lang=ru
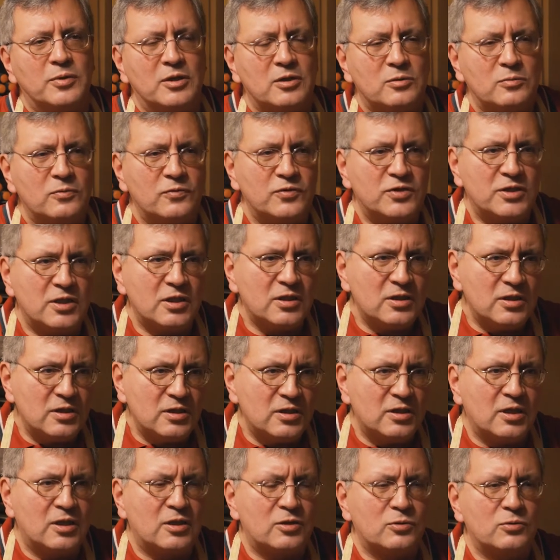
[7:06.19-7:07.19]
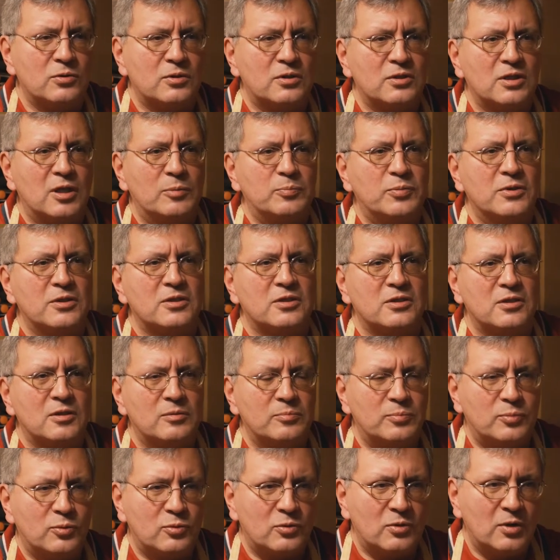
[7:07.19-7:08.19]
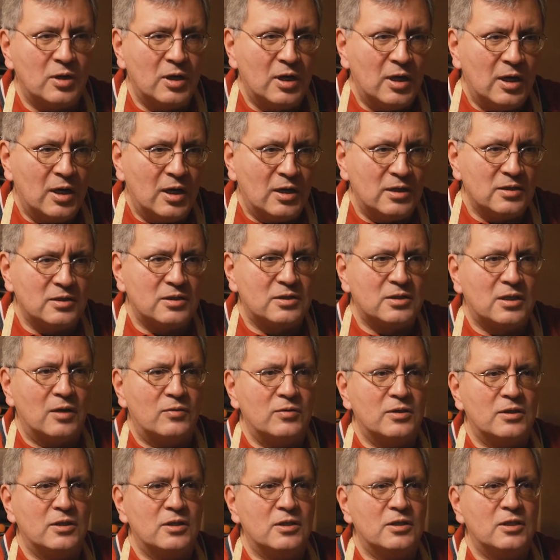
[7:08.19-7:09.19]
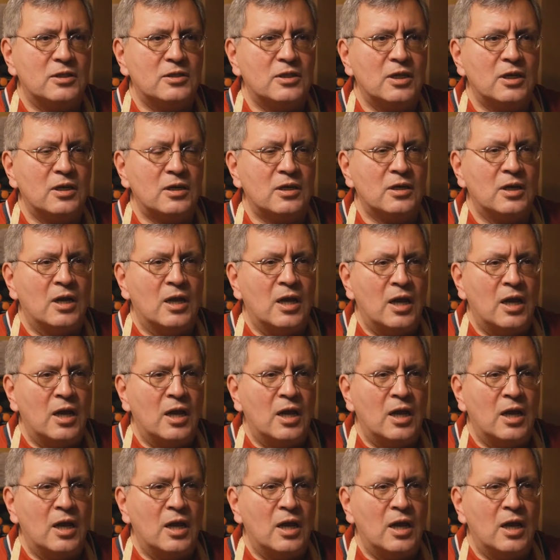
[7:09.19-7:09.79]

Поэтому все книги, которые написаны про изготовление гитары,